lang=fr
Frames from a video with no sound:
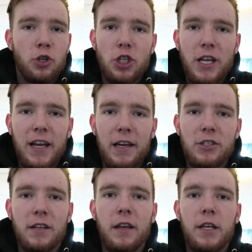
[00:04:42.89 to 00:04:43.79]
Tu as juste à
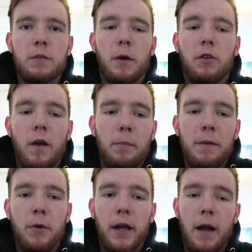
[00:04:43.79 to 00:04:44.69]
regarder sur Internet, tu peux en trouver
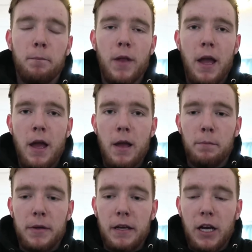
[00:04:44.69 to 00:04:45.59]
plein de programmes.
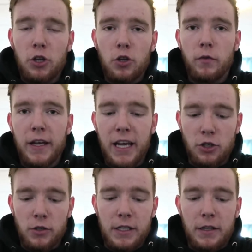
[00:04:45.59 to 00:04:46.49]
Puis quand tu as trouvé
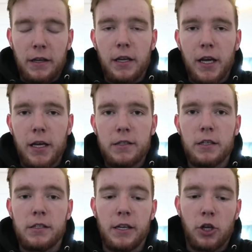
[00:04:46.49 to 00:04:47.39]
quelque chose qui
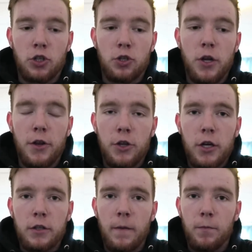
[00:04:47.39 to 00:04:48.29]
t'intéresse, c'est que tu le
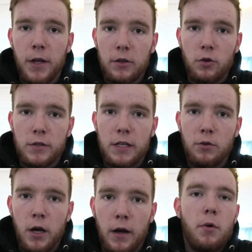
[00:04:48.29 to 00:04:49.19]
notes dans ton
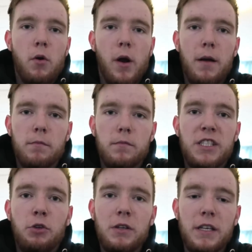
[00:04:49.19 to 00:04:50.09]
cellulaire. Pourquoi?
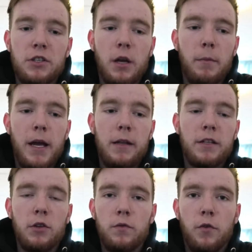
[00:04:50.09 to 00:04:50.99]
Si toi, cette
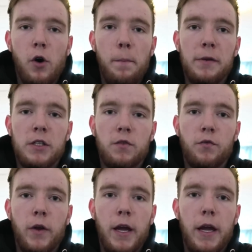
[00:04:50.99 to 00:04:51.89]
semaine, tu es nouveau, puis tu
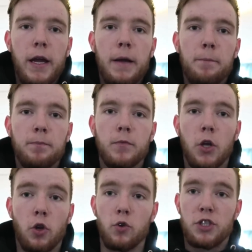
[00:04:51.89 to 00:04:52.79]
fais
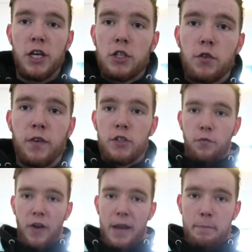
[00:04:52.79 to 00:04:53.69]
ton chest, tu fais
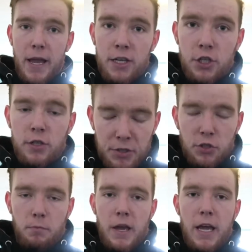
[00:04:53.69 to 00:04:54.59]
du flat bench, puis
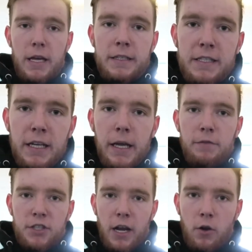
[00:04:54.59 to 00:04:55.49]
tu mets 10
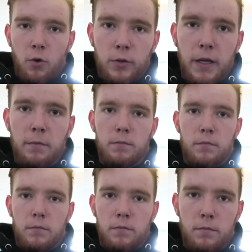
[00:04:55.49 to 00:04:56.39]
livres chaque côté,
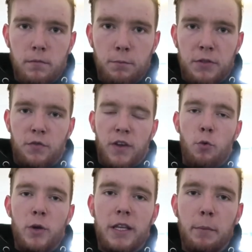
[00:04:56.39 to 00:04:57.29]
puis tu fais
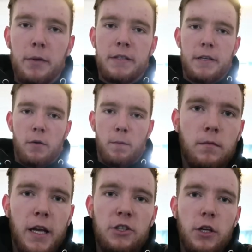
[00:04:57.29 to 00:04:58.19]
8 répétitions,
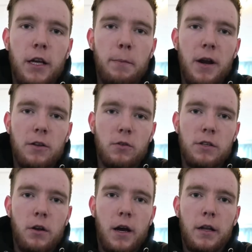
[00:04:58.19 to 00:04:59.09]
et tu l'écris pas dans ton
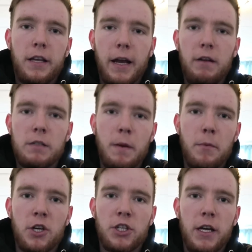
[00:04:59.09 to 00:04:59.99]
cellulaire. Tu arrives la semaine
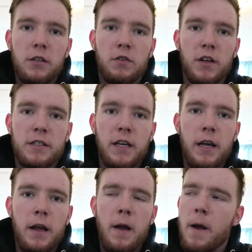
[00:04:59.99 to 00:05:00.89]
prochaine, tu vas te
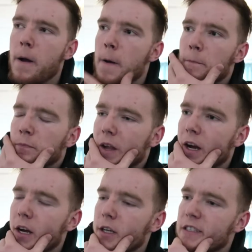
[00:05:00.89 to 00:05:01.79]
dire,
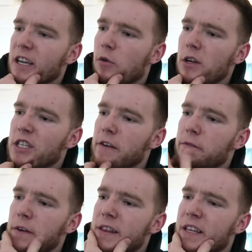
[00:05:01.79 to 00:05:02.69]
ah, c'est quoi j'ai
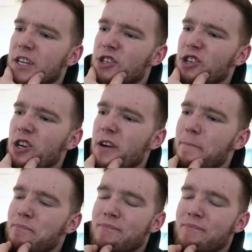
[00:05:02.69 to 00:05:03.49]
fait déjà?